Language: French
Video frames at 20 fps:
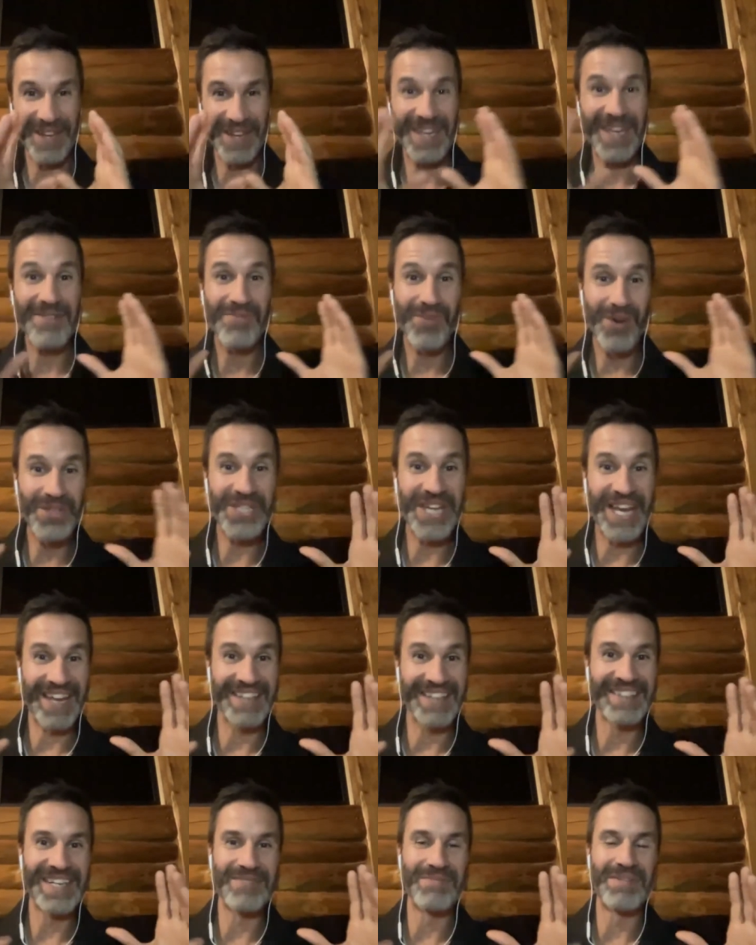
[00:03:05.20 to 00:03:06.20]
fait quatre mois que j'ai
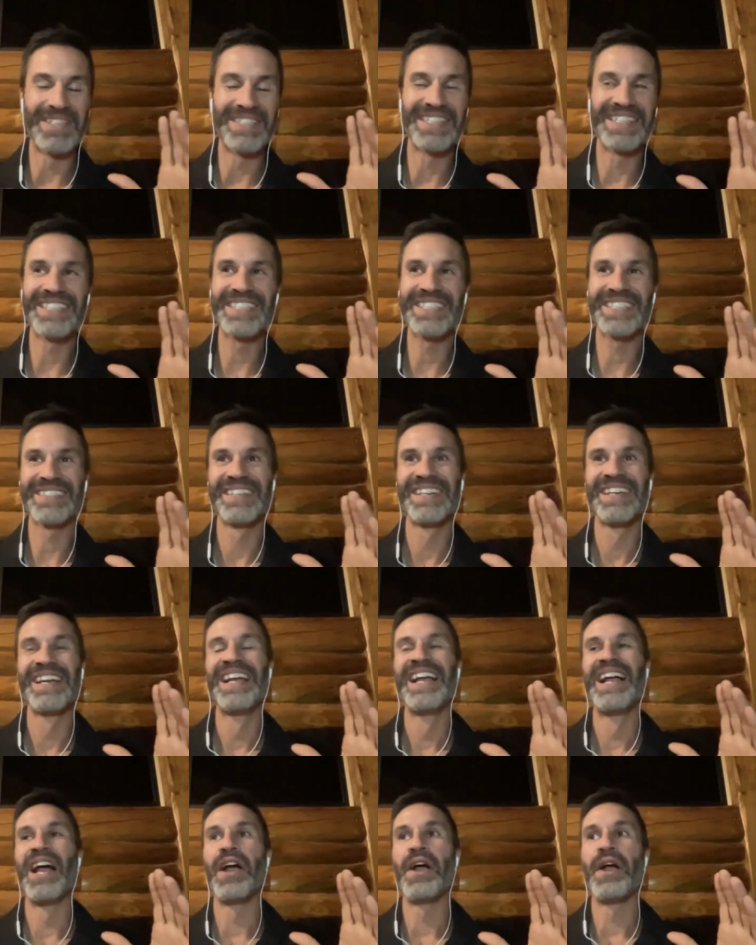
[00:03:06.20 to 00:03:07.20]
arrêté la business.
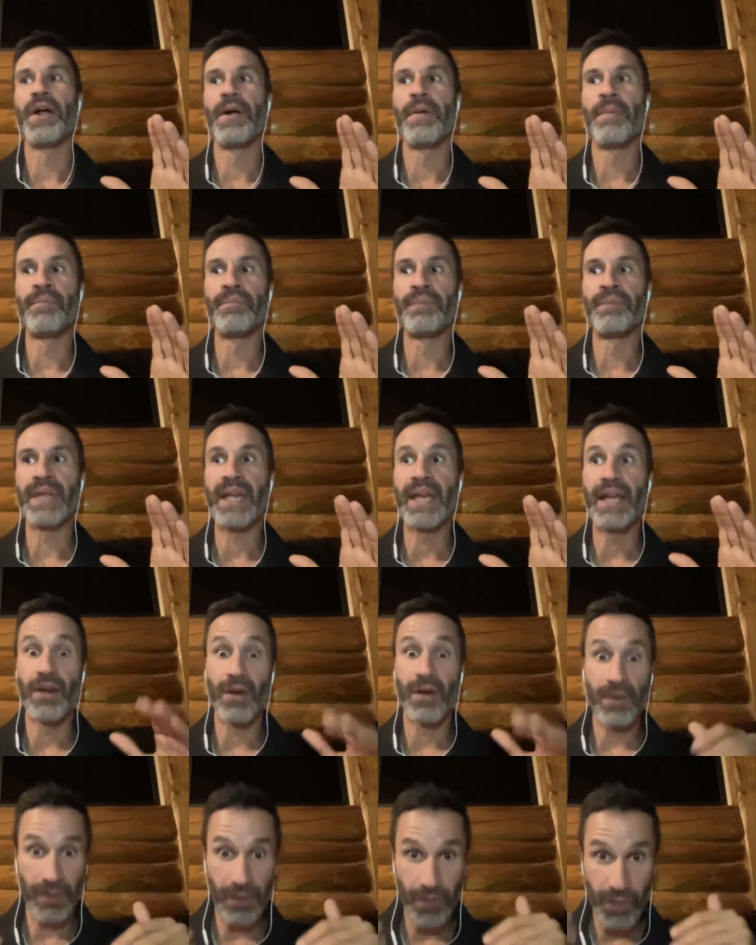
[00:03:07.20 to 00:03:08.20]
Euh, et
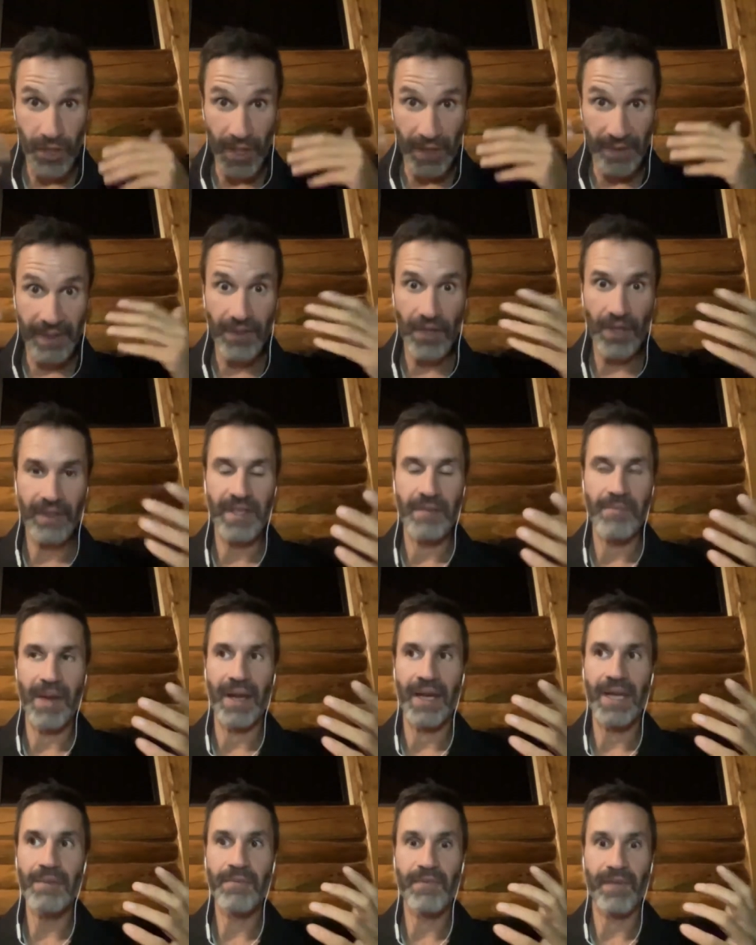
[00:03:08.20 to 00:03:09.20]
donc, je suis en train de
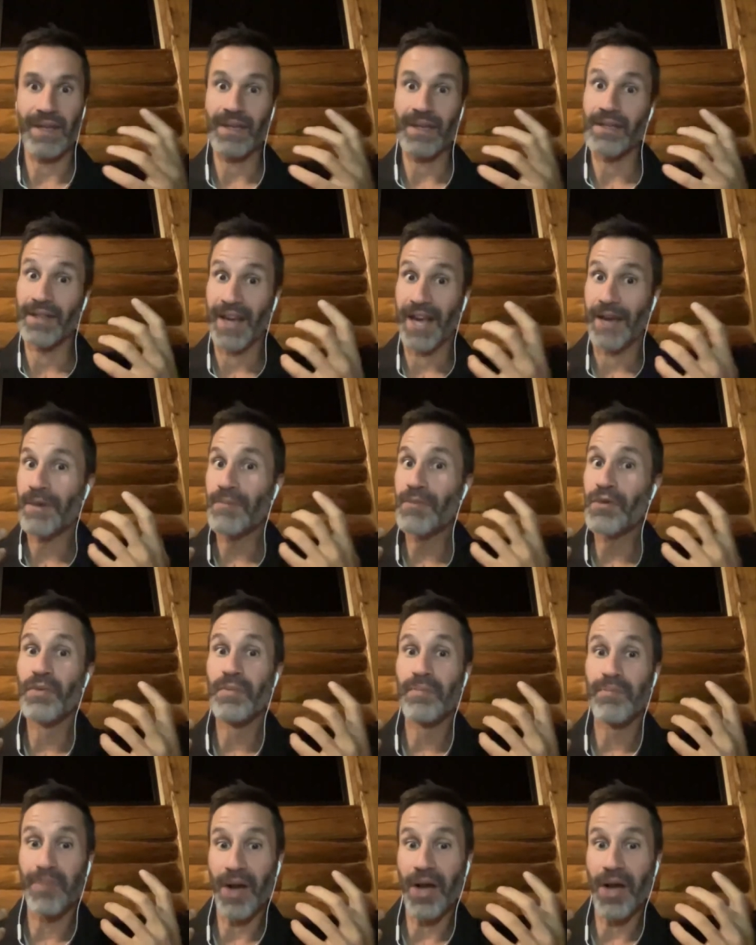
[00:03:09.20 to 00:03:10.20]
redémarrer. Fait il y a quand même
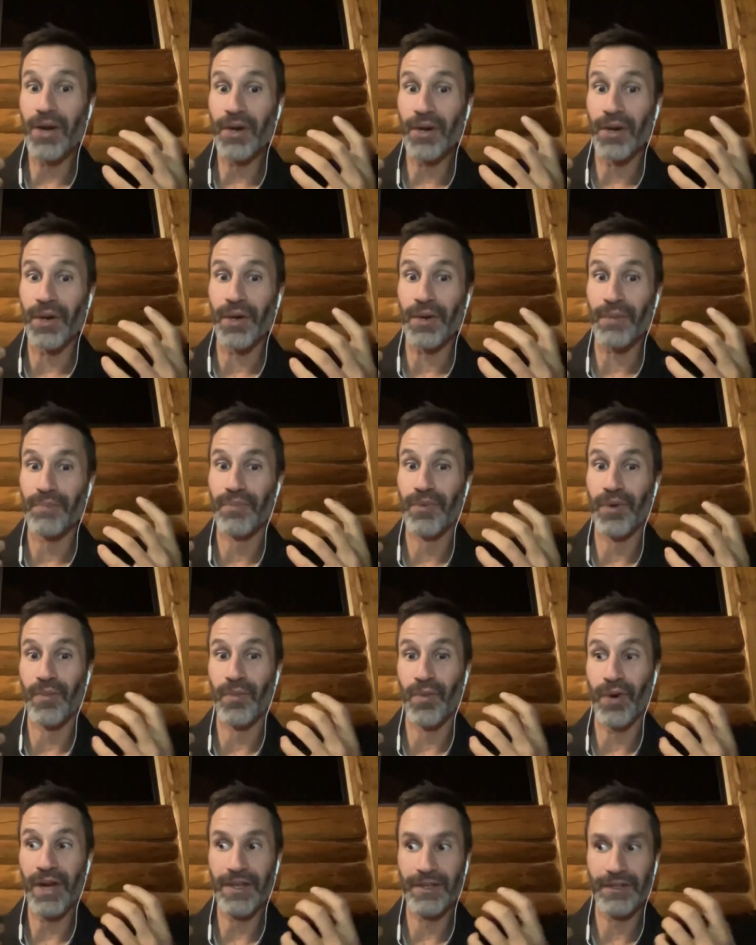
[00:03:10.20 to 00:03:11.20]
une peur pour
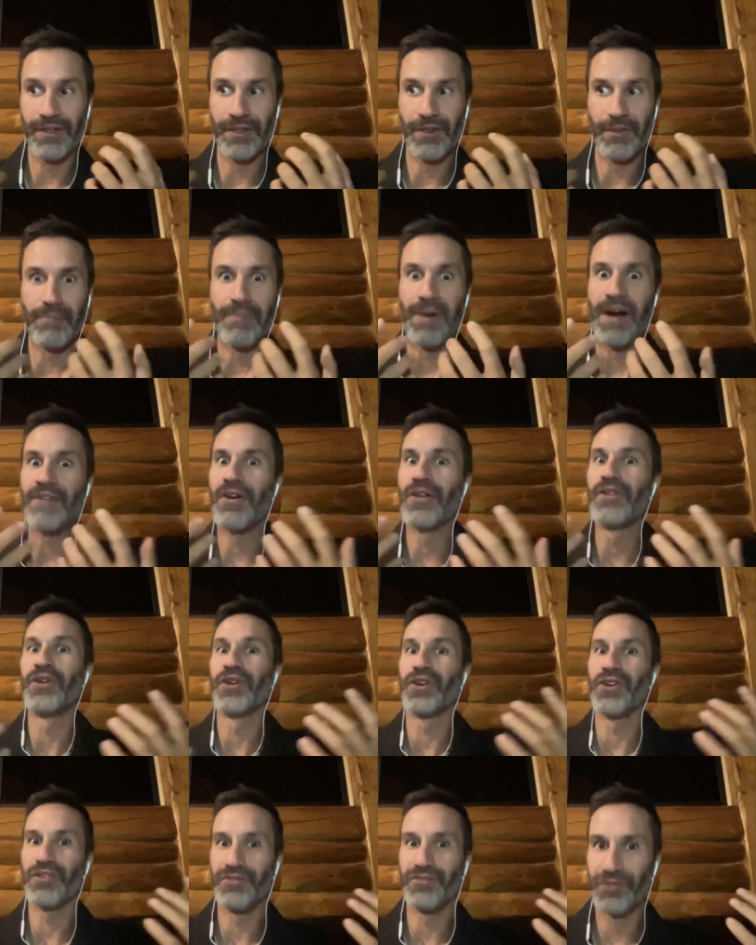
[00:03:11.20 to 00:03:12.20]
moi de ne pas avoir de
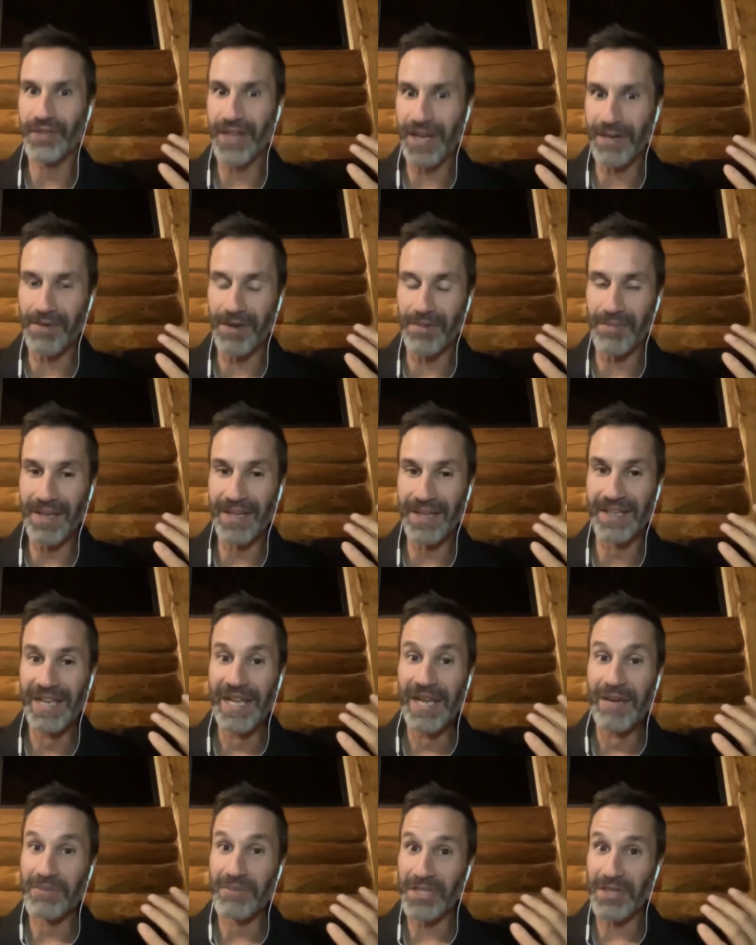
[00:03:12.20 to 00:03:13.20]
revenus dans le moment.
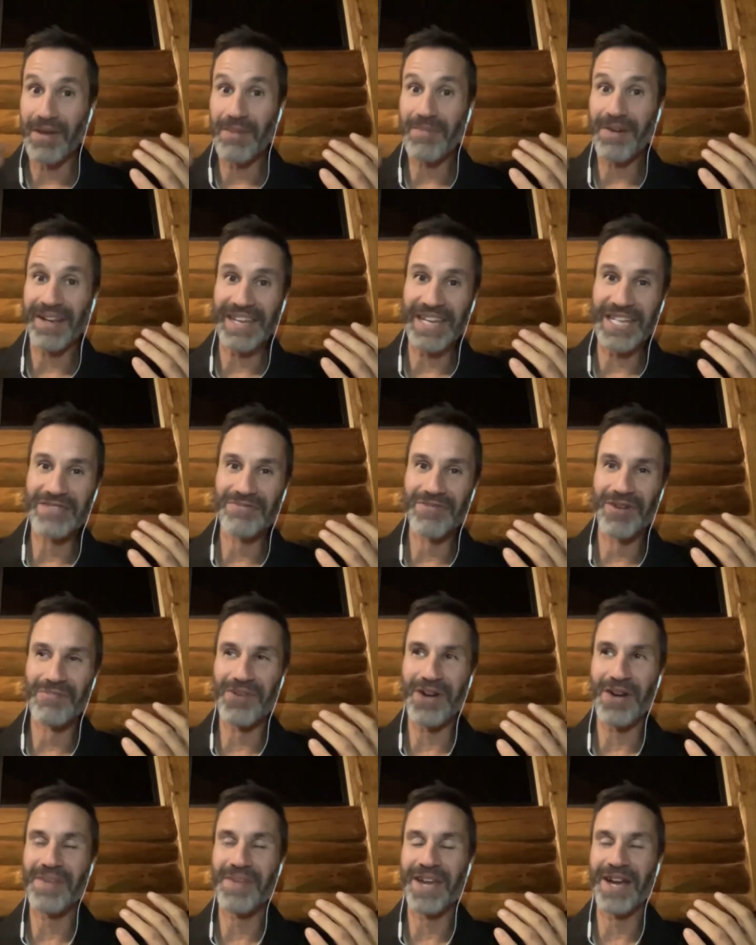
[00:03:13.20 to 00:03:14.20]
J'ai même engagé mon
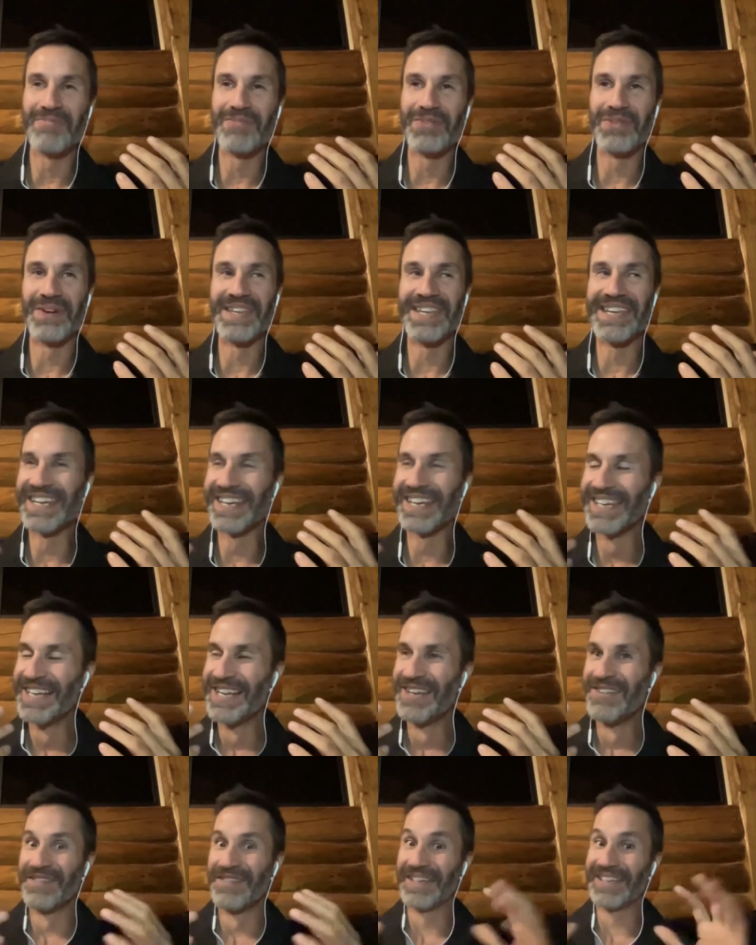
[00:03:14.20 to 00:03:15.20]
premier employé.
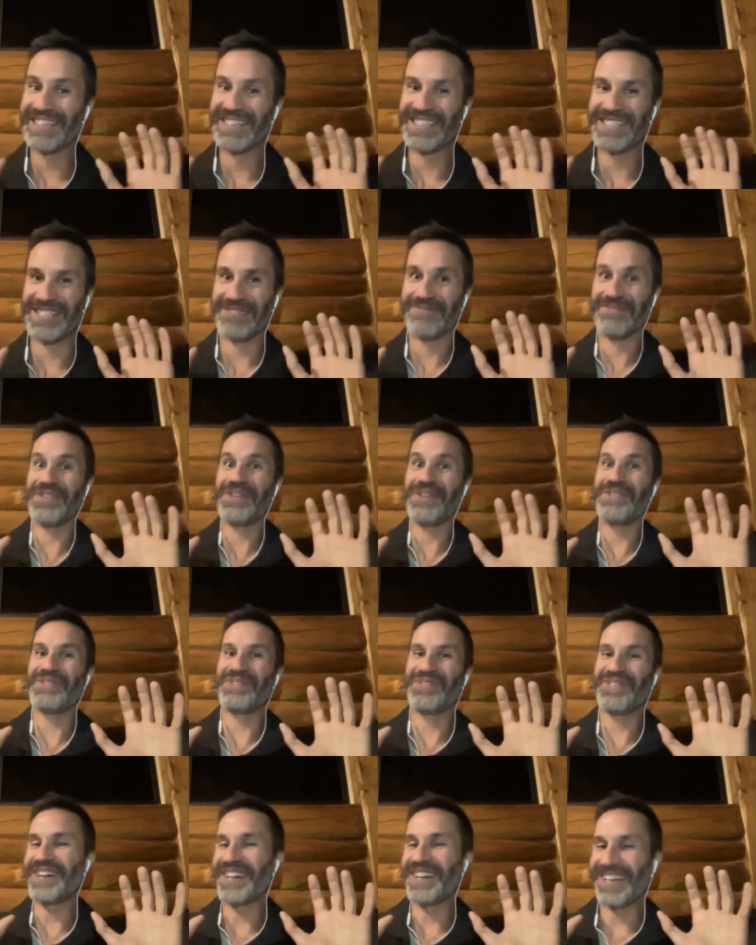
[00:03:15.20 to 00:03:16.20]
Fait que là, je suis comme, oh
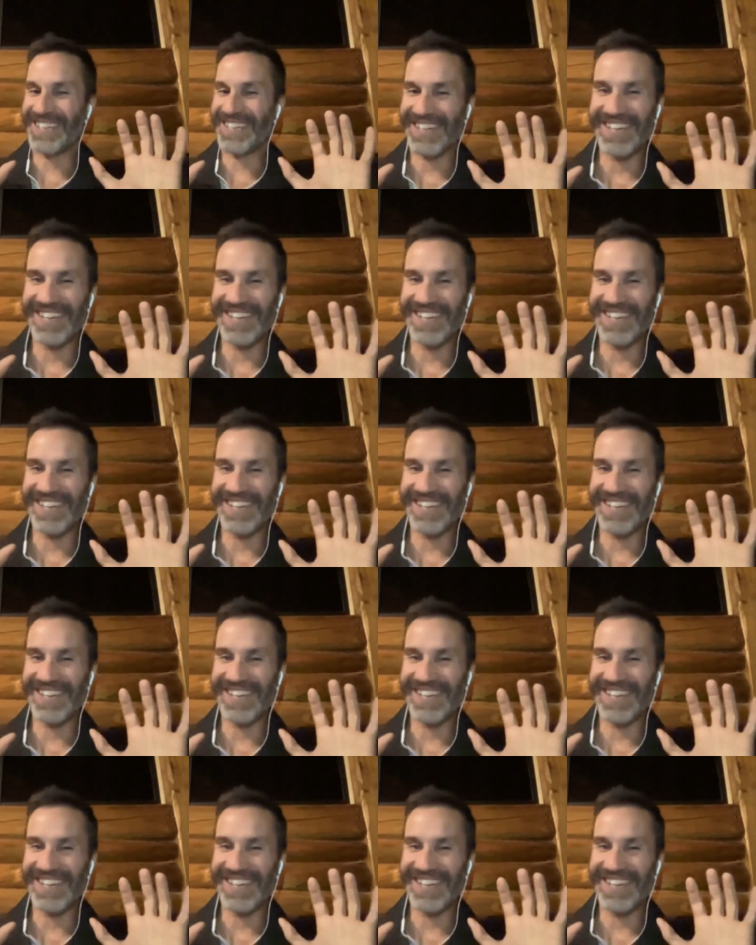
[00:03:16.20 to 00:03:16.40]
fuck!